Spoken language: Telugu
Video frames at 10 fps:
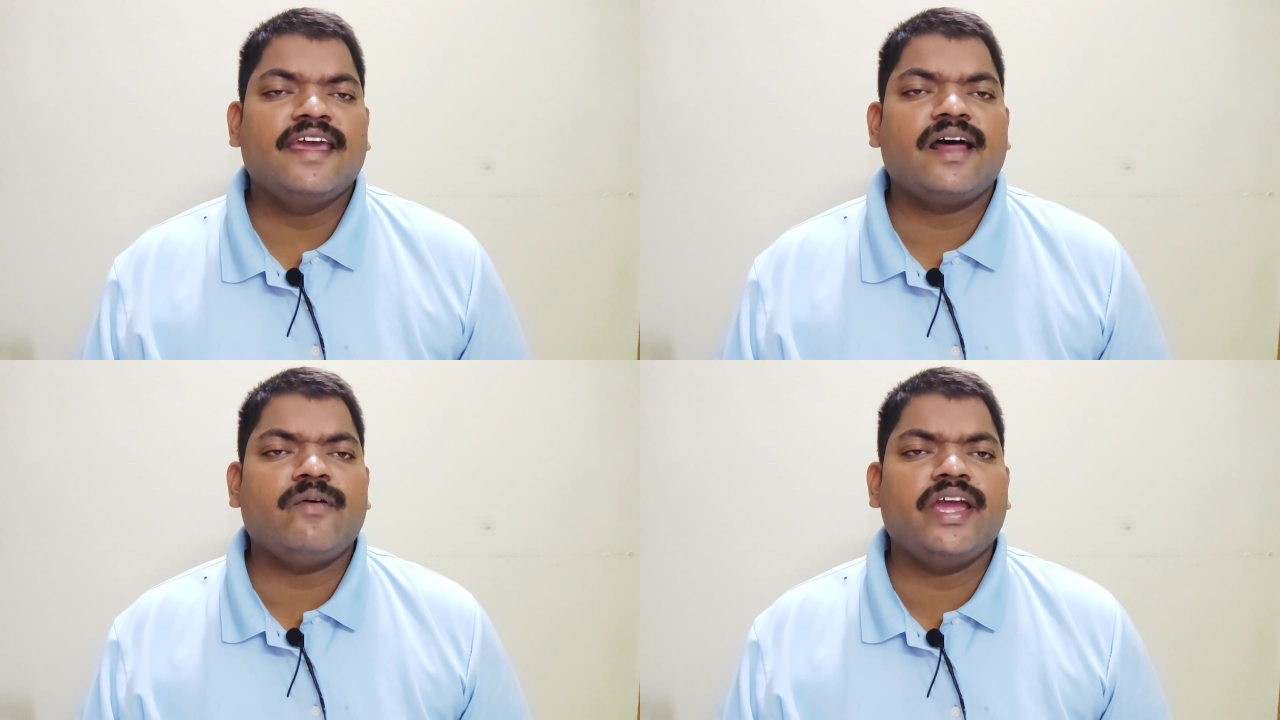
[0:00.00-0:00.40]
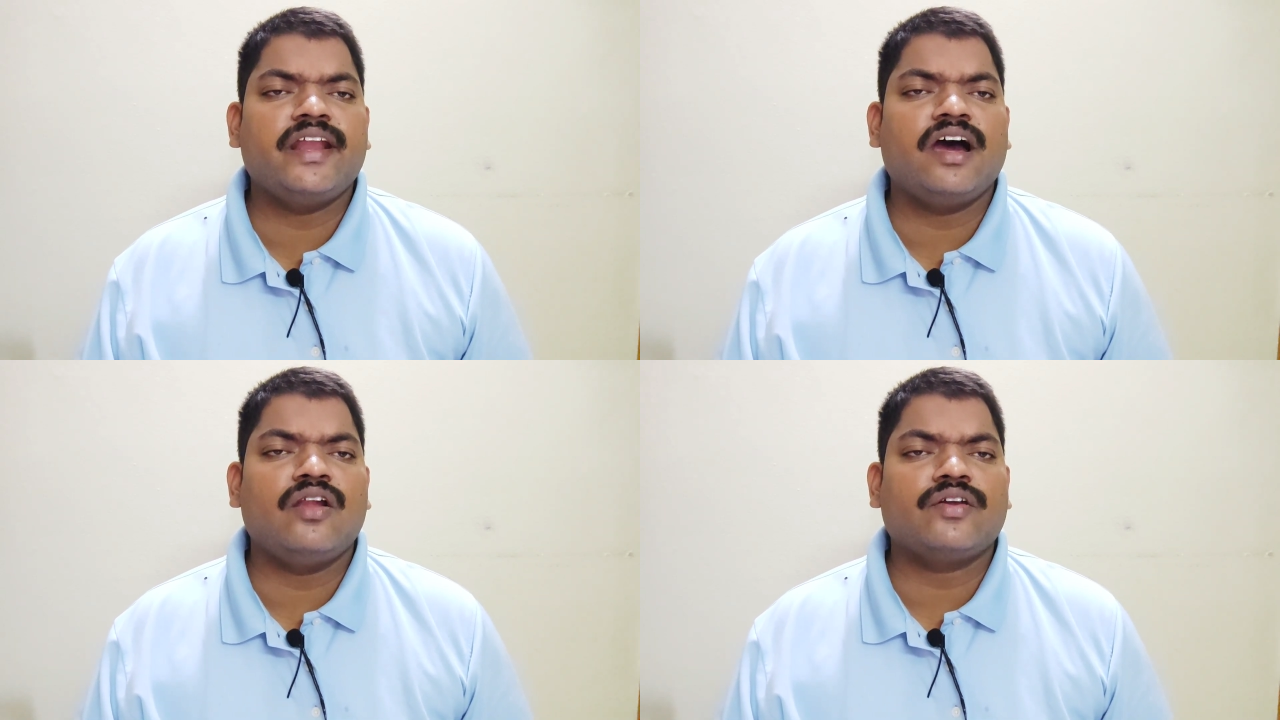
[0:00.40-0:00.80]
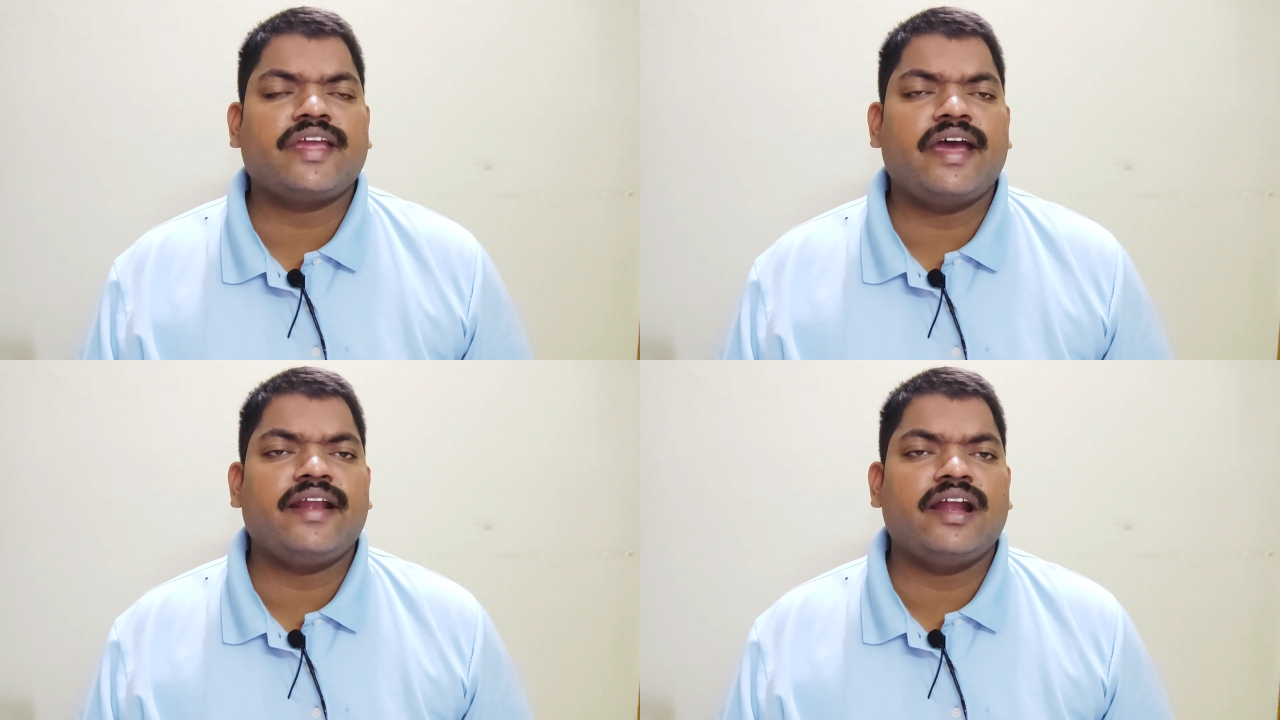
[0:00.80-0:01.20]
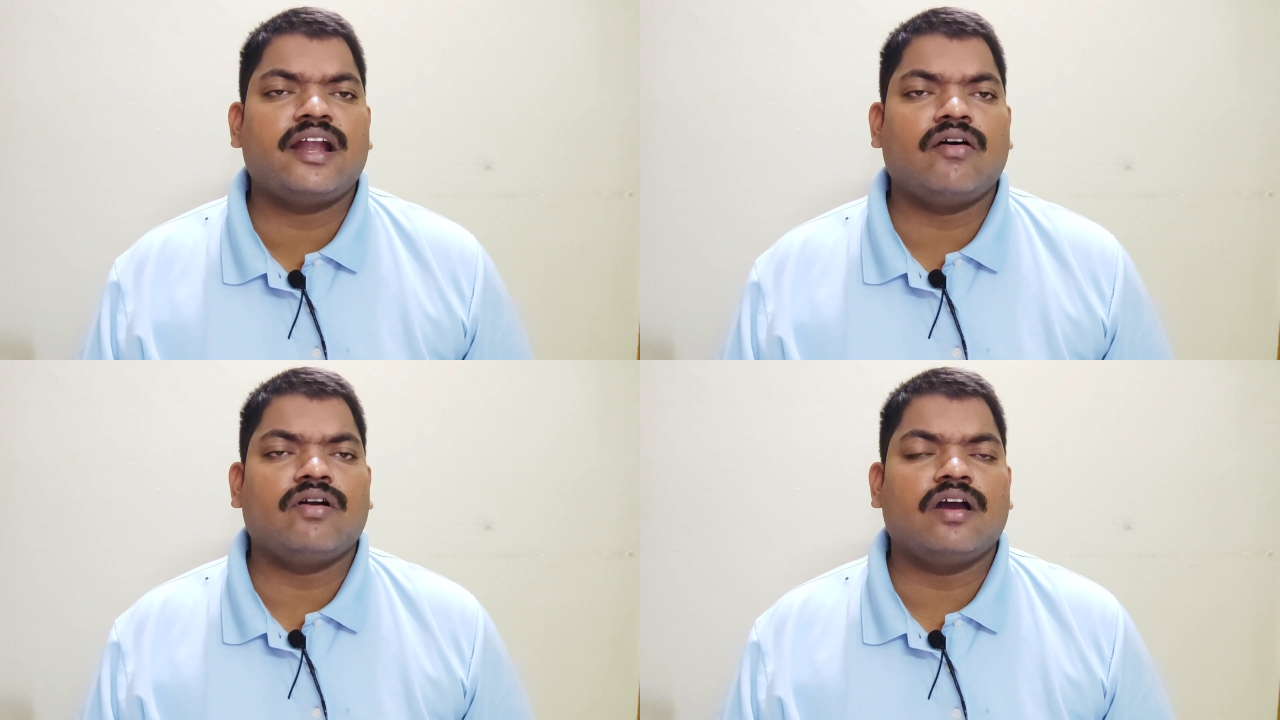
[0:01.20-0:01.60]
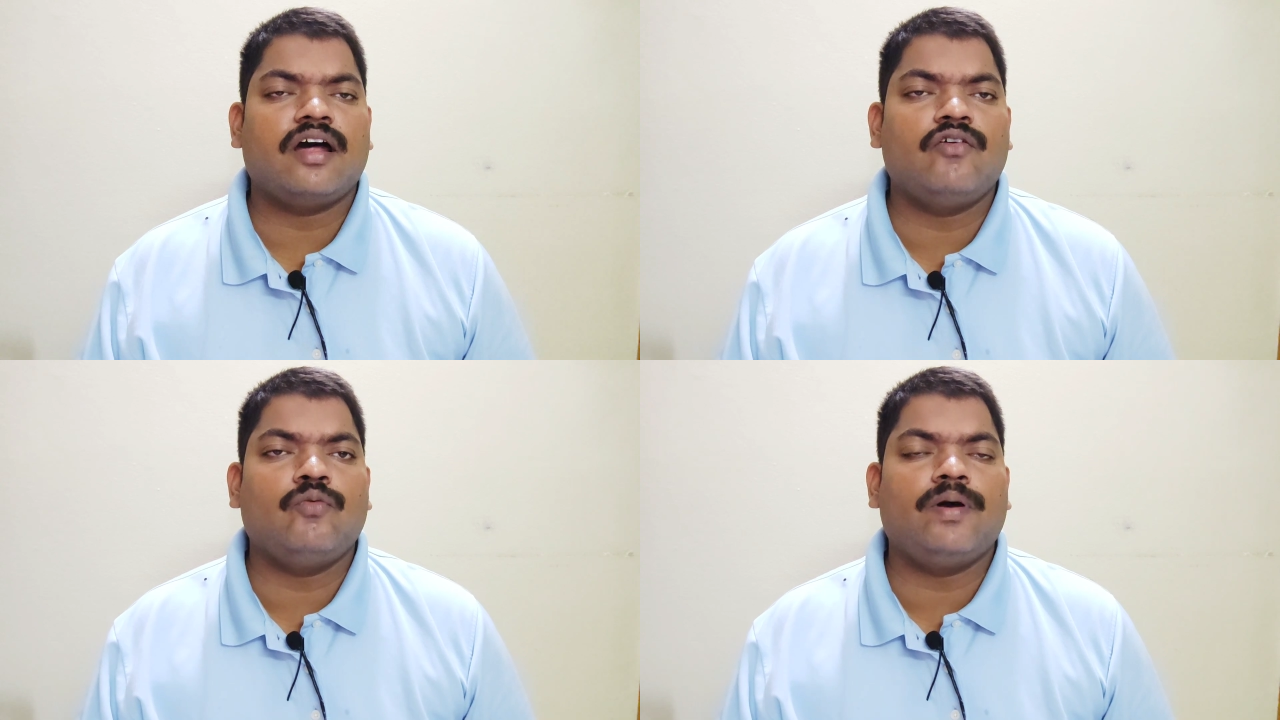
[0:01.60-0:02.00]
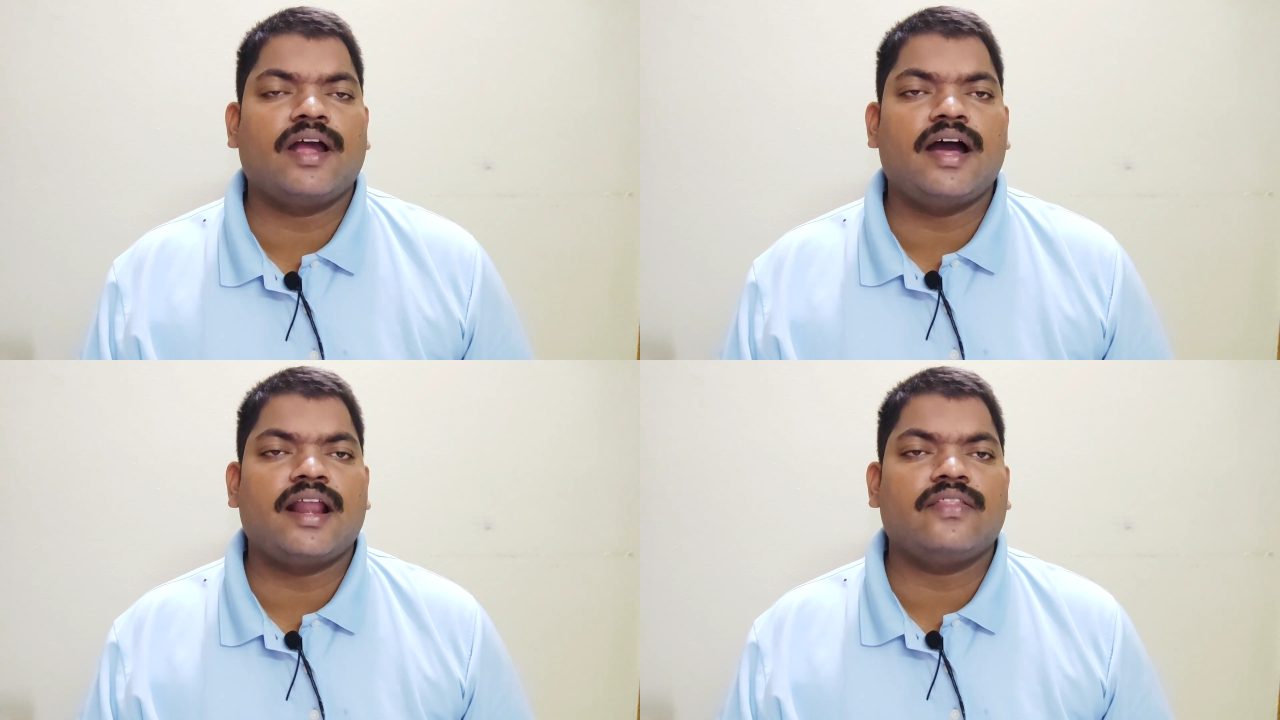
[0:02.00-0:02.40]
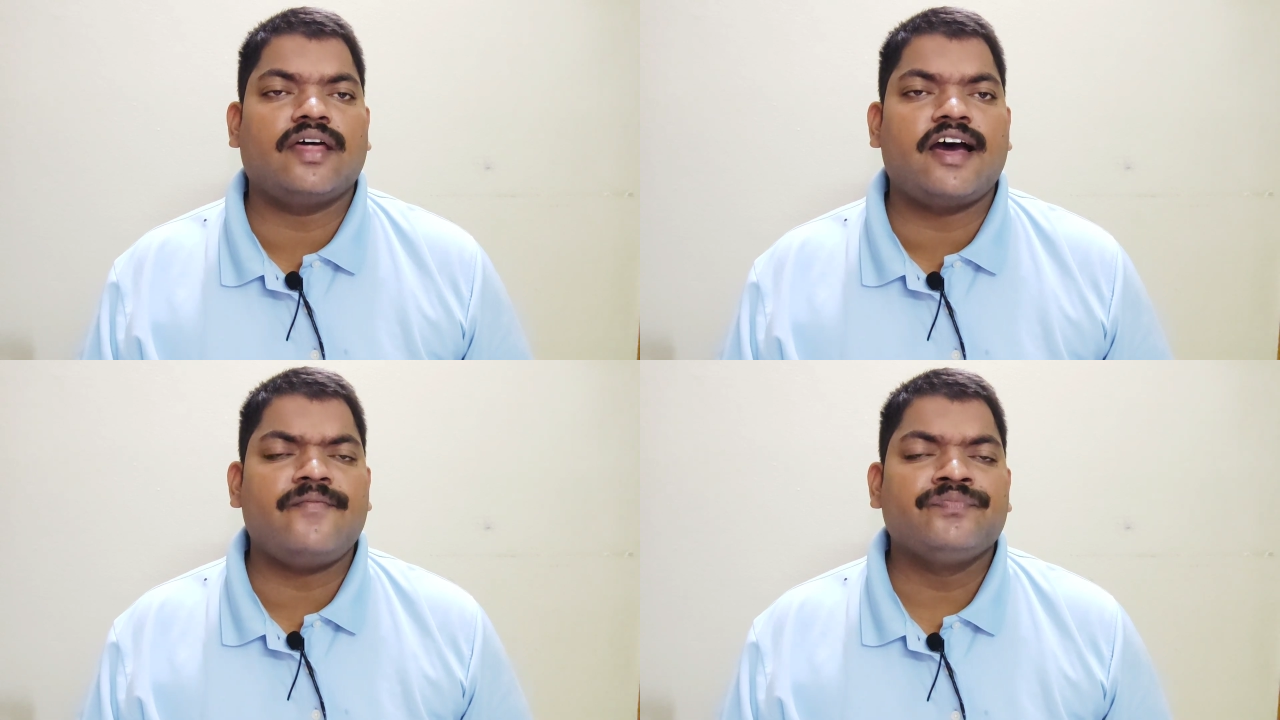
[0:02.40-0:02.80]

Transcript: ఇరవై నాలుగు క్యారెట్ల ఒక గ్రాము బంగారం ధర